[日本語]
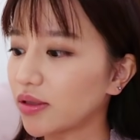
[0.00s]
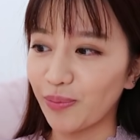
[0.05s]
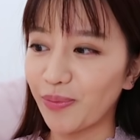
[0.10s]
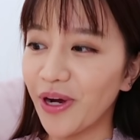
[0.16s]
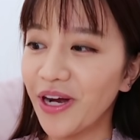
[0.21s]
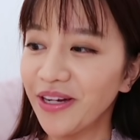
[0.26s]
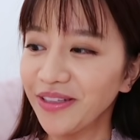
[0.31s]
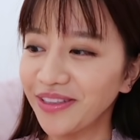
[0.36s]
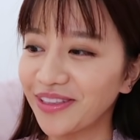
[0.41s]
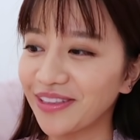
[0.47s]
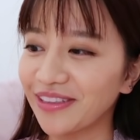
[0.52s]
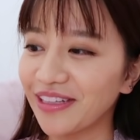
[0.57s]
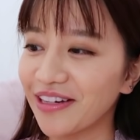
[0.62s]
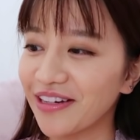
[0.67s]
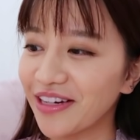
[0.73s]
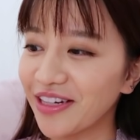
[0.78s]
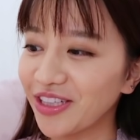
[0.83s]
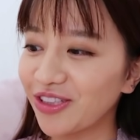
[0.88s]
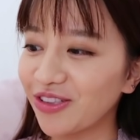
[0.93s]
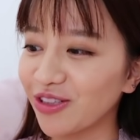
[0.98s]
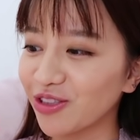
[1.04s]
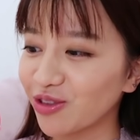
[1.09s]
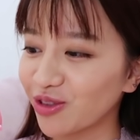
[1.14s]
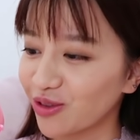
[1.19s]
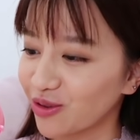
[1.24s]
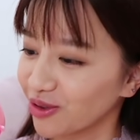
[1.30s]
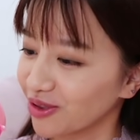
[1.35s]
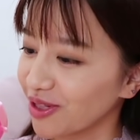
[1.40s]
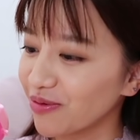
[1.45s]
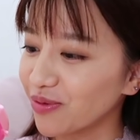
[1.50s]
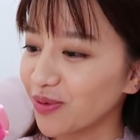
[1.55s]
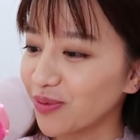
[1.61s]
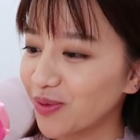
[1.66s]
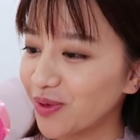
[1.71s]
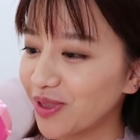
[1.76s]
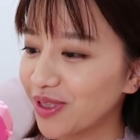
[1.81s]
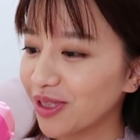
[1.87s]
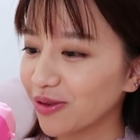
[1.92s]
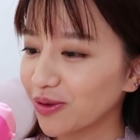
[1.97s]
まあ、パンツでかい人はちょっと多分
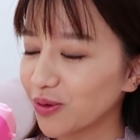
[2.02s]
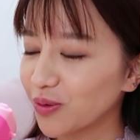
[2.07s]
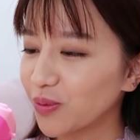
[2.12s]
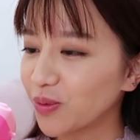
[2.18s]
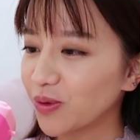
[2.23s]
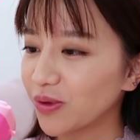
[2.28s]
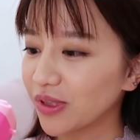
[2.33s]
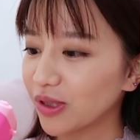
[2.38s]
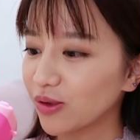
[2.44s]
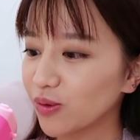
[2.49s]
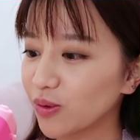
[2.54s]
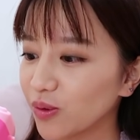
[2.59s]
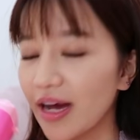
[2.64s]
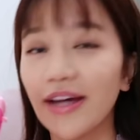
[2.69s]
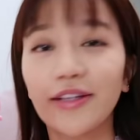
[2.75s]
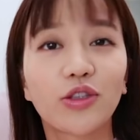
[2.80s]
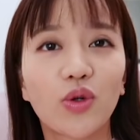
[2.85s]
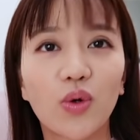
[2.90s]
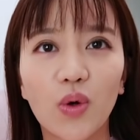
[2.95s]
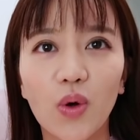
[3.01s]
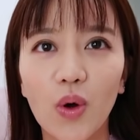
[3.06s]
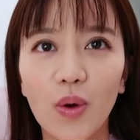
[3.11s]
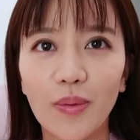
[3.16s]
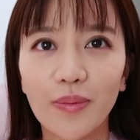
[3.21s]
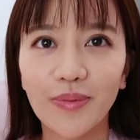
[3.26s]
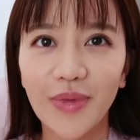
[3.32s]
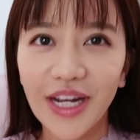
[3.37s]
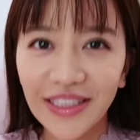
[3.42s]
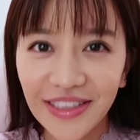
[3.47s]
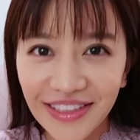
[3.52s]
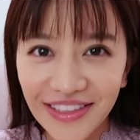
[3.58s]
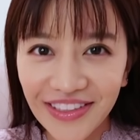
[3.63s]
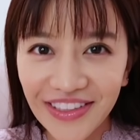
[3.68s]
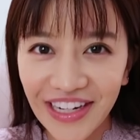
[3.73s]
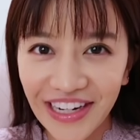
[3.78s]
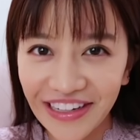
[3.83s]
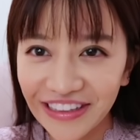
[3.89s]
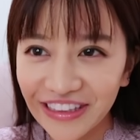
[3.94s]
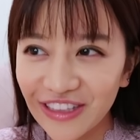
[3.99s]
無理だと思うけど。あと、
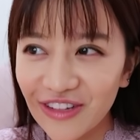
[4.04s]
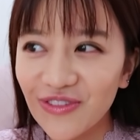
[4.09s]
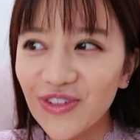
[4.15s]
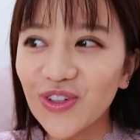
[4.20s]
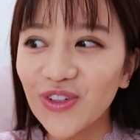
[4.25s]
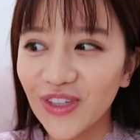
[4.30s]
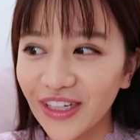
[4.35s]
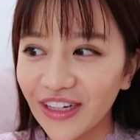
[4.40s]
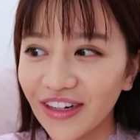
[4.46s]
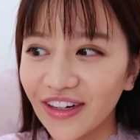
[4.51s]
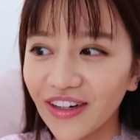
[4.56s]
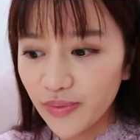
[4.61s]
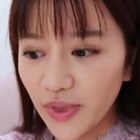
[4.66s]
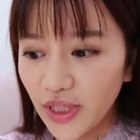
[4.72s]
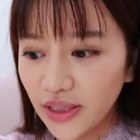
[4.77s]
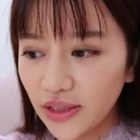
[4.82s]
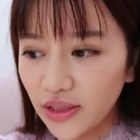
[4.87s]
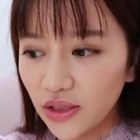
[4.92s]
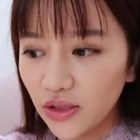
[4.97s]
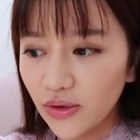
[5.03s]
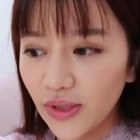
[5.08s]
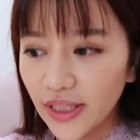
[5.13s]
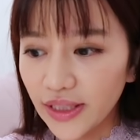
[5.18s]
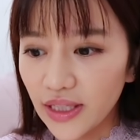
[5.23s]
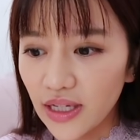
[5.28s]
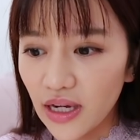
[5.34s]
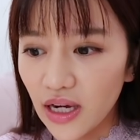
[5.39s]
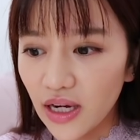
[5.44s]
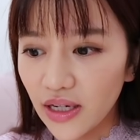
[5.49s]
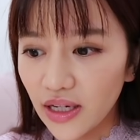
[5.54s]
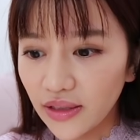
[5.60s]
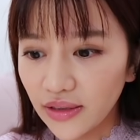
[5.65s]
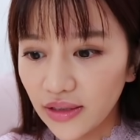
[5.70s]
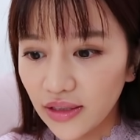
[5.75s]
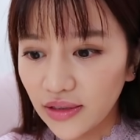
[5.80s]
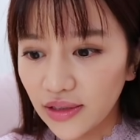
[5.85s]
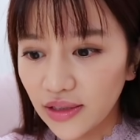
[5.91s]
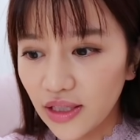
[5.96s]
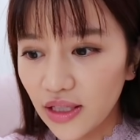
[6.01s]
マスク洗ってみようか。マスクはね、洗っ
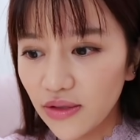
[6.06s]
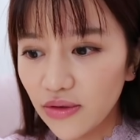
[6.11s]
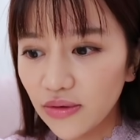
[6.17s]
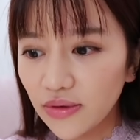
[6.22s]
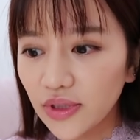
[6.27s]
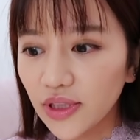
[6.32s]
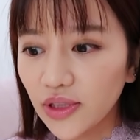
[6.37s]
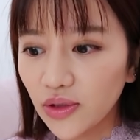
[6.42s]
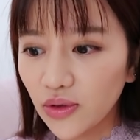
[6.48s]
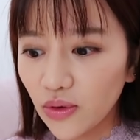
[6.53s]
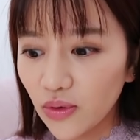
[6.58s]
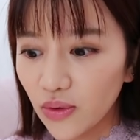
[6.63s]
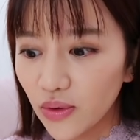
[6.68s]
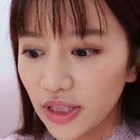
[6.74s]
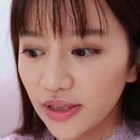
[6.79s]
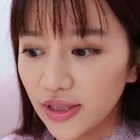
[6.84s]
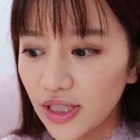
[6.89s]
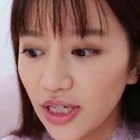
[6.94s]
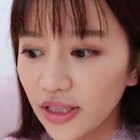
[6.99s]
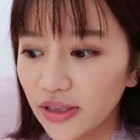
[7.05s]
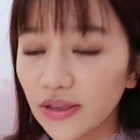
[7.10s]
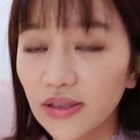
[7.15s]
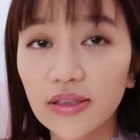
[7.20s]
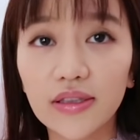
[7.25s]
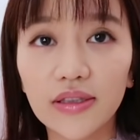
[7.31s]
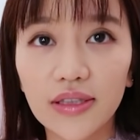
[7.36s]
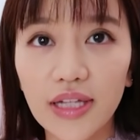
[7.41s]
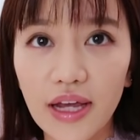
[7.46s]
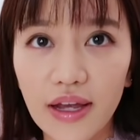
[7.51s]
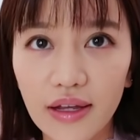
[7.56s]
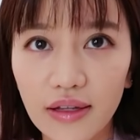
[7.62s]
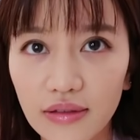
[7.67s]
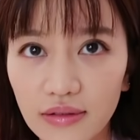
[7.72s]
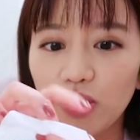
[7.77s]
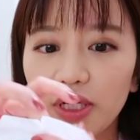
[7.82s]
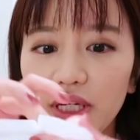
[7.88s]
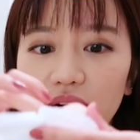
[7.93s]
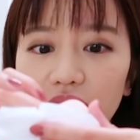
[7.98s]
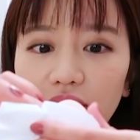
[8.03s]
て使うんですよ。節約で。
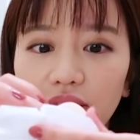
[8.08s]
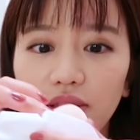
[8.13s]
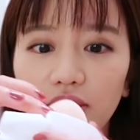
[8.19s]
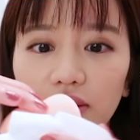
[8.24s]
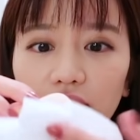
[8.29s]
とりあえ